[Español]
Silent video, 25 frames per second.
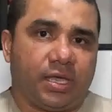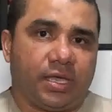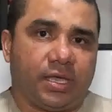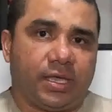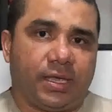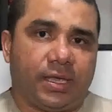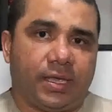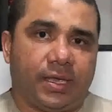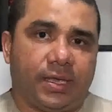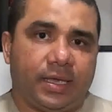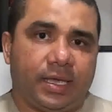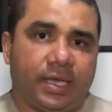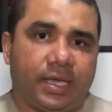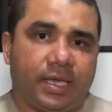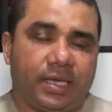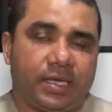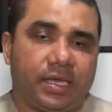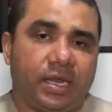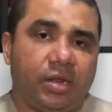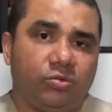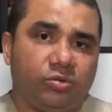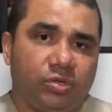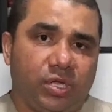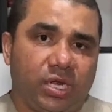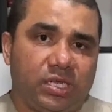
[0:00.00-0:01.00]
Eh, es
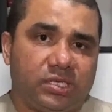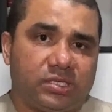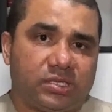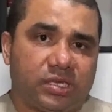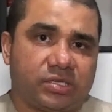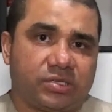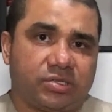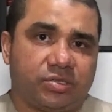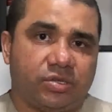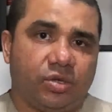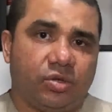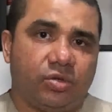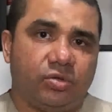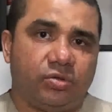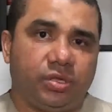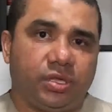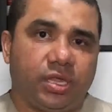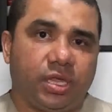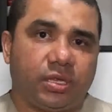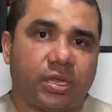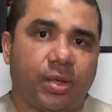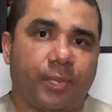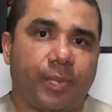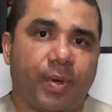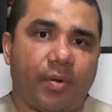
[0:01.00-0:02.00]
la utilización de
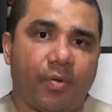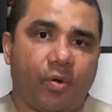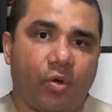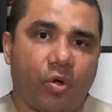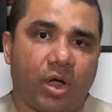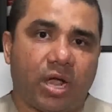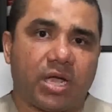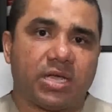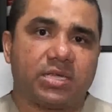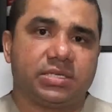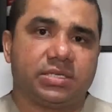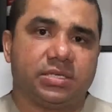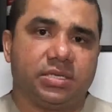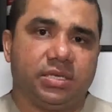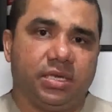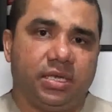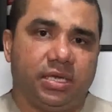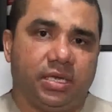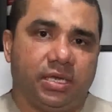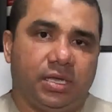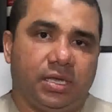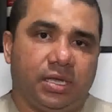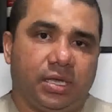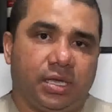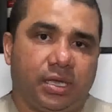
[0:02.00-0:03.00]
tapabocas,
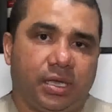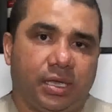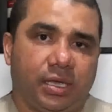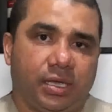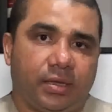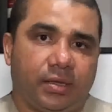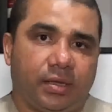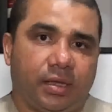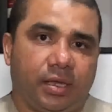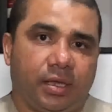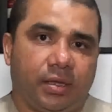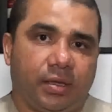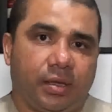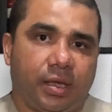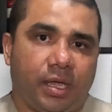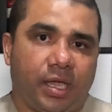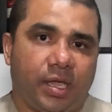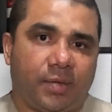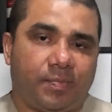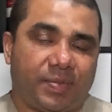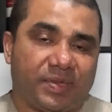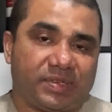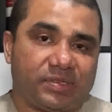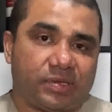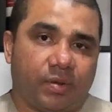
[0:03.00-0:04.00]
eh,
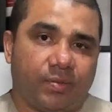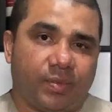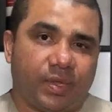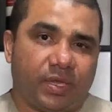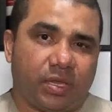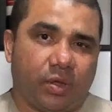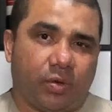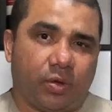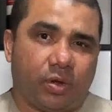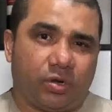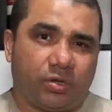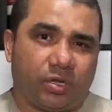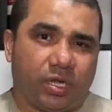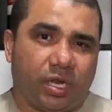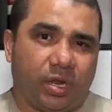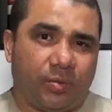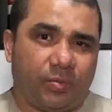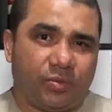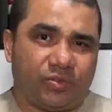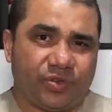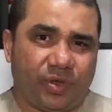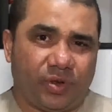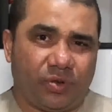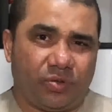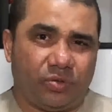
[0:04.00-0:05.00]
especialmente cuando
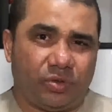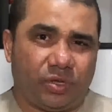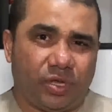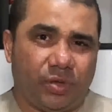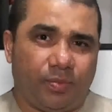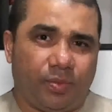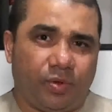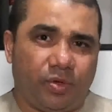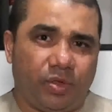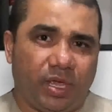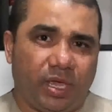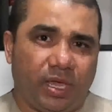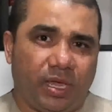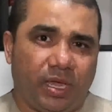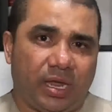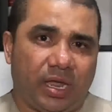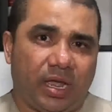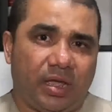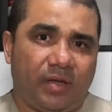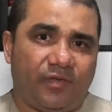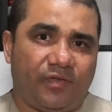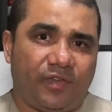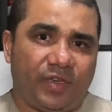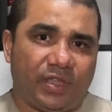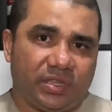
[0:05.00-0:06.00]
tenemos algún tipo de
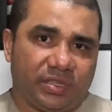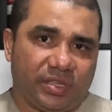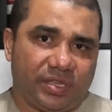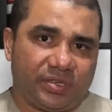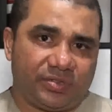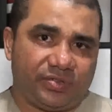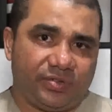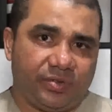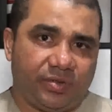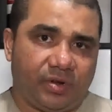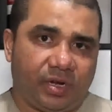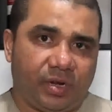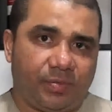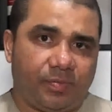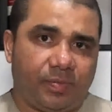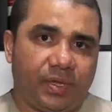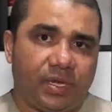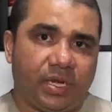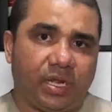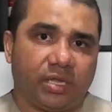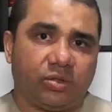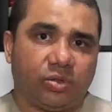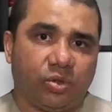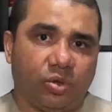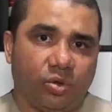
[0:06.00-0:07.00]
afectación
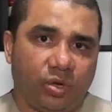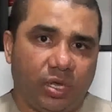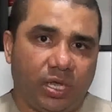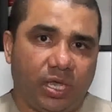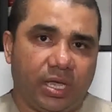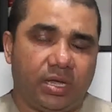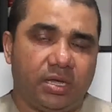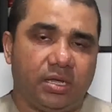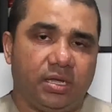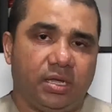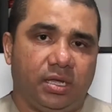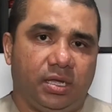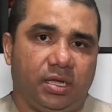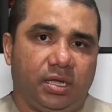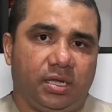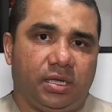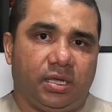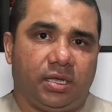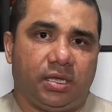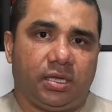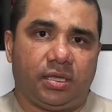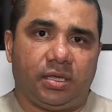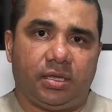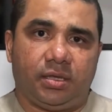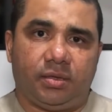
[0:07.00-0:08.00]
respiratoria,
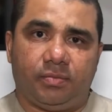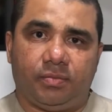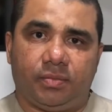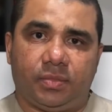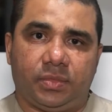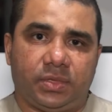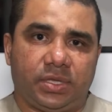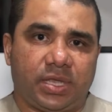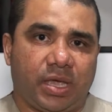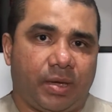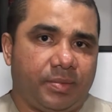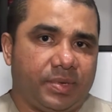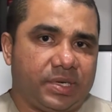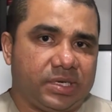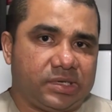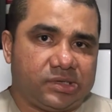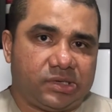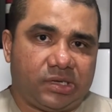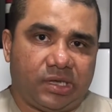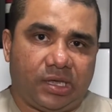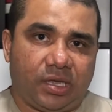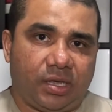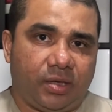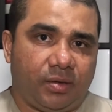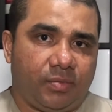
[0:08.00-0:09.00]

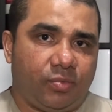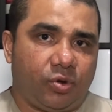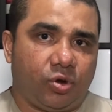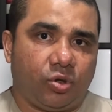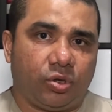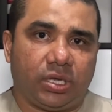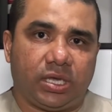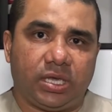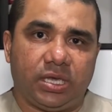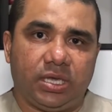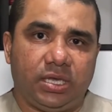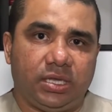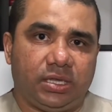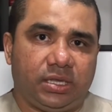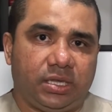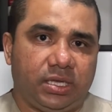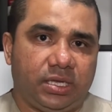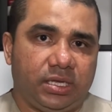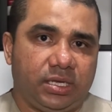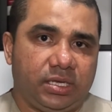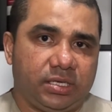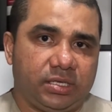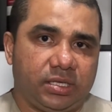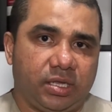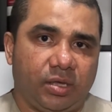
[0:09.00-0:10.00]
llámese
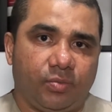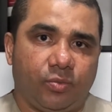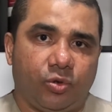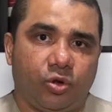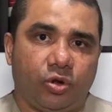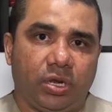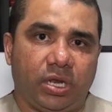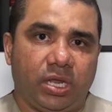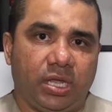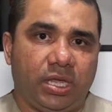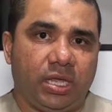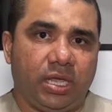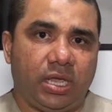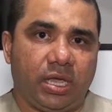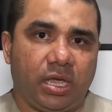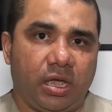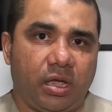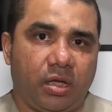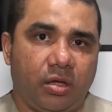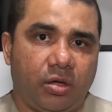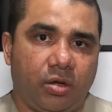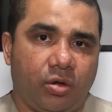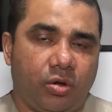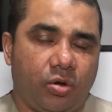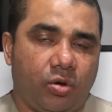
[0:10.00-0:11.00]
bronquitis,
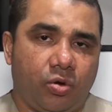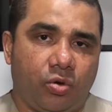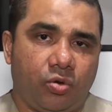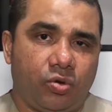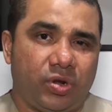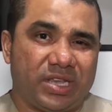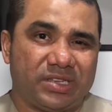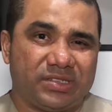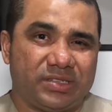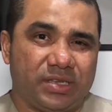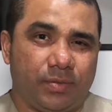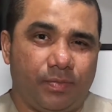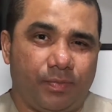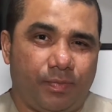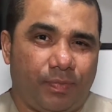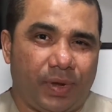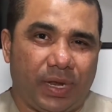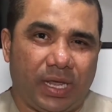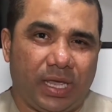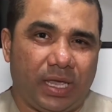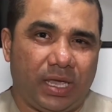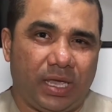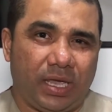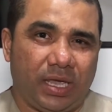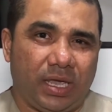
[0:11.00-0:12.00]
neumonía o una
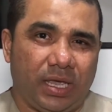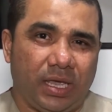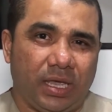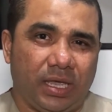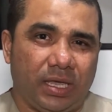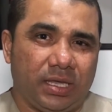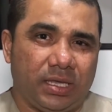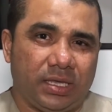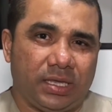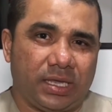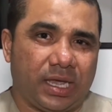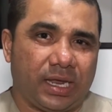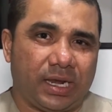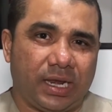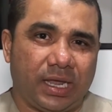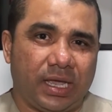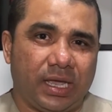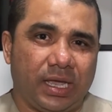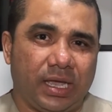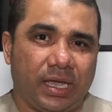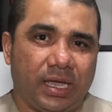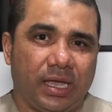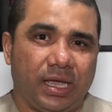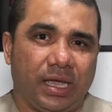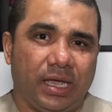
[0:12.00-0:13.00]
simple y
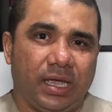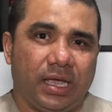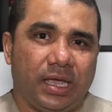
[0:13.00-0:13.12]
llana